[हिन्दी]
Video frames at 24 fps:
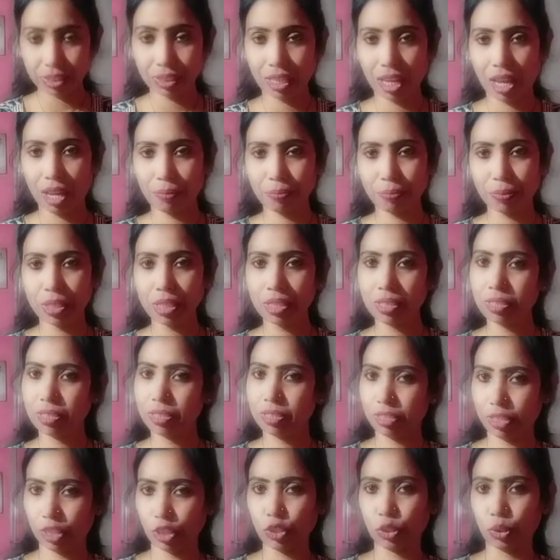यहाँ पे
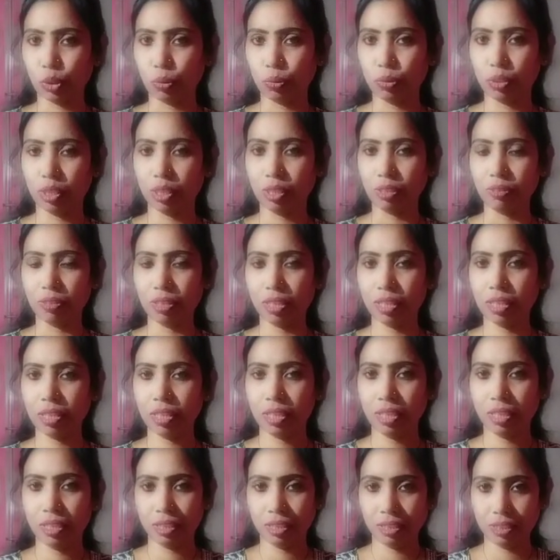टच होते हुए
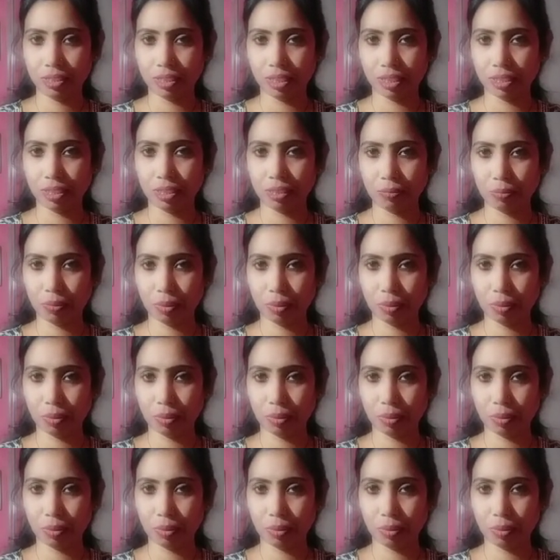जैसे